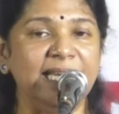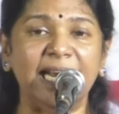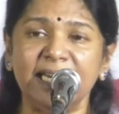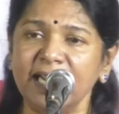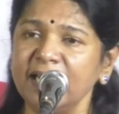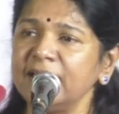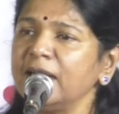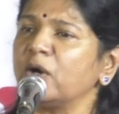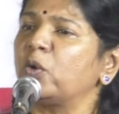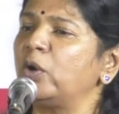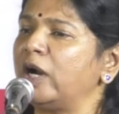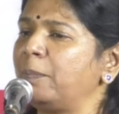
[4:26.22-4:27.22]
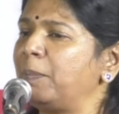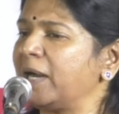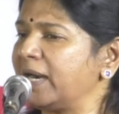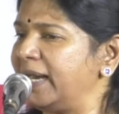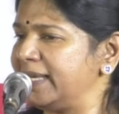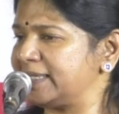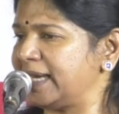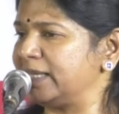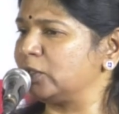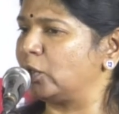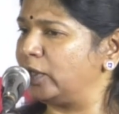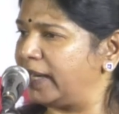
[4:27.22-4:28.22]
என்னென்ன குழப்பங்களை
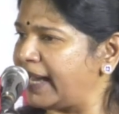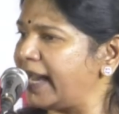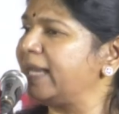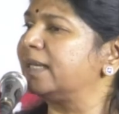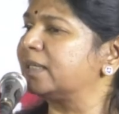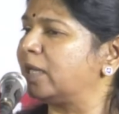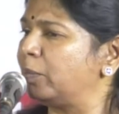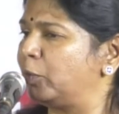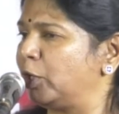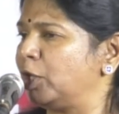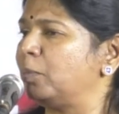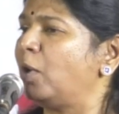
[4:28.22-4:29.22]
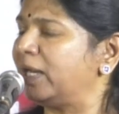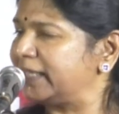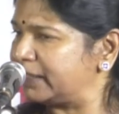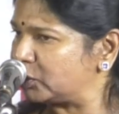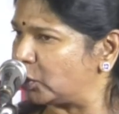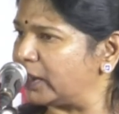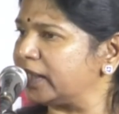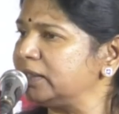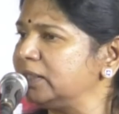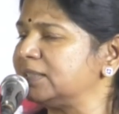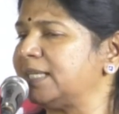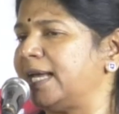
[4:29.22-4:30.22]
செய்து கொண்டே இருக்க முடியுமோ அதை
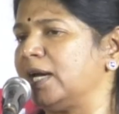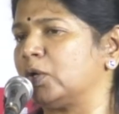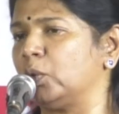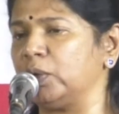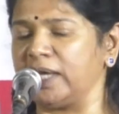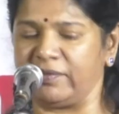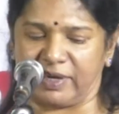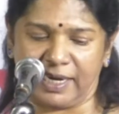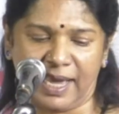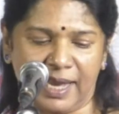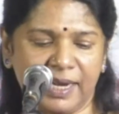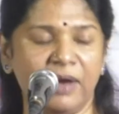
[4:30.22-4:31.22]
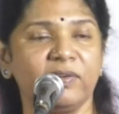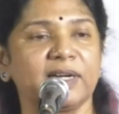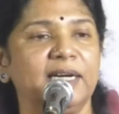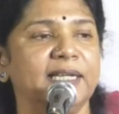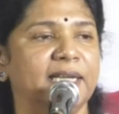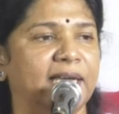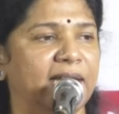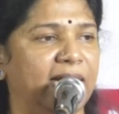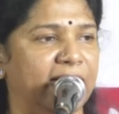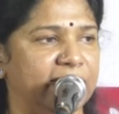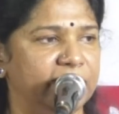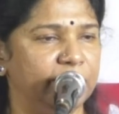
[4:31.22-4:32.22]
தொடர்ந்து செய்யக்கூடியவர்களாக அவர்கள்
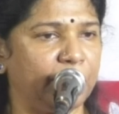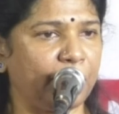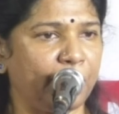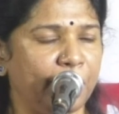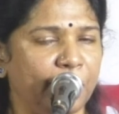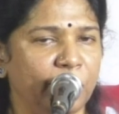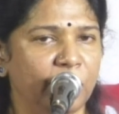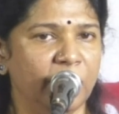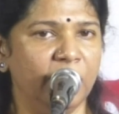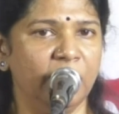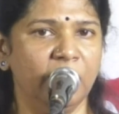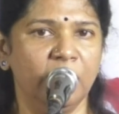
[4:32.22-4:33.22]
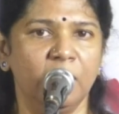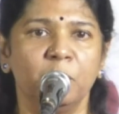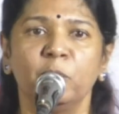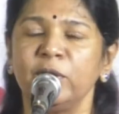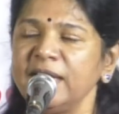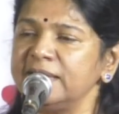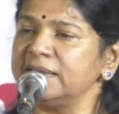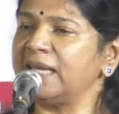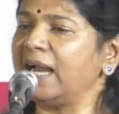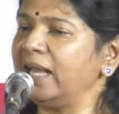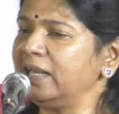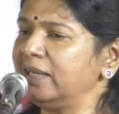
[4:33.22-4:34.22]
இருக்கிறார்கள்
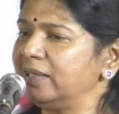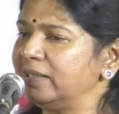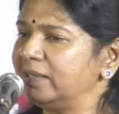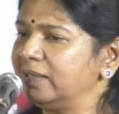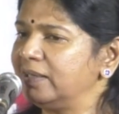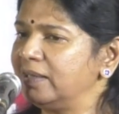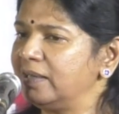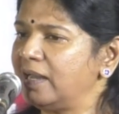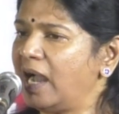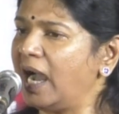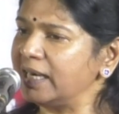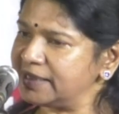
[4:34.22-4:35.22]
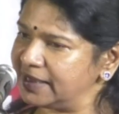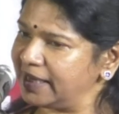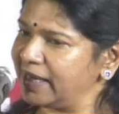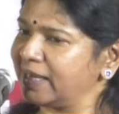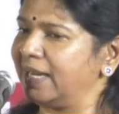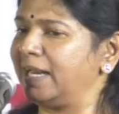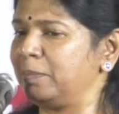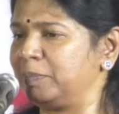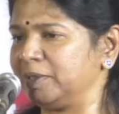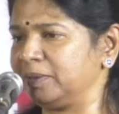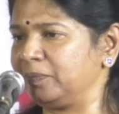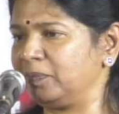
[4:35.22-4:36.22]
முடிந்தால் ஆட்சியை
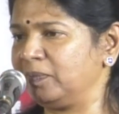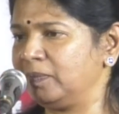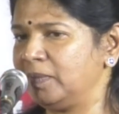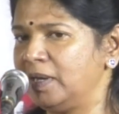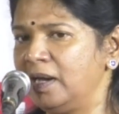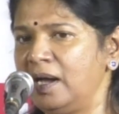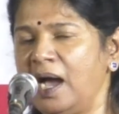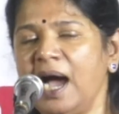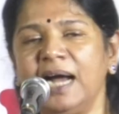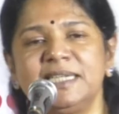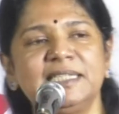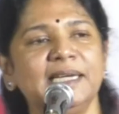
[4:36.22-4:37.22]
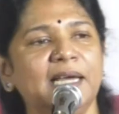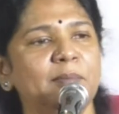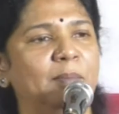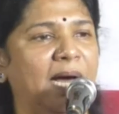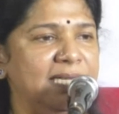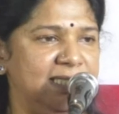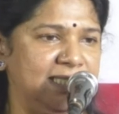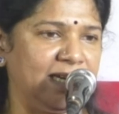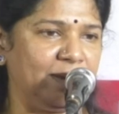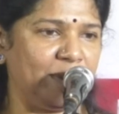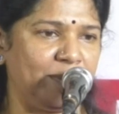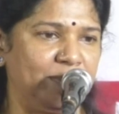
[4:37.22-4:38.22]
கலைப்பது ஆட்சியை மாற்றி
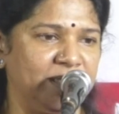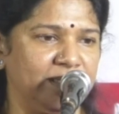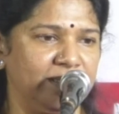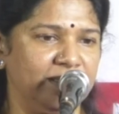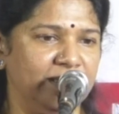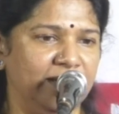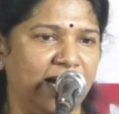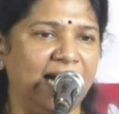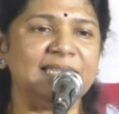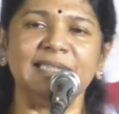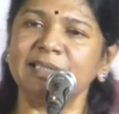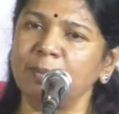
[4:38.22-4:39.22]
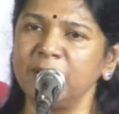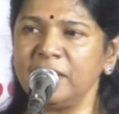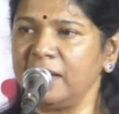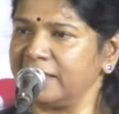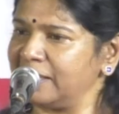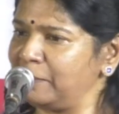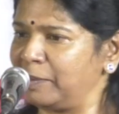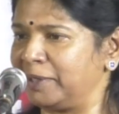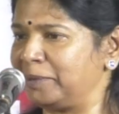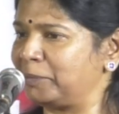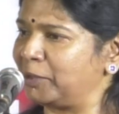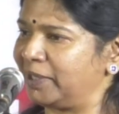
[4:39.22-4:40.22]
அமைப்பது அதை தமிழ்நாட்டில்
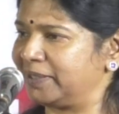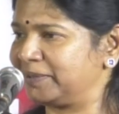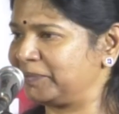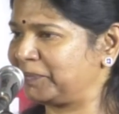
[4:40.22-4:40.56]
பண்ண முடியாது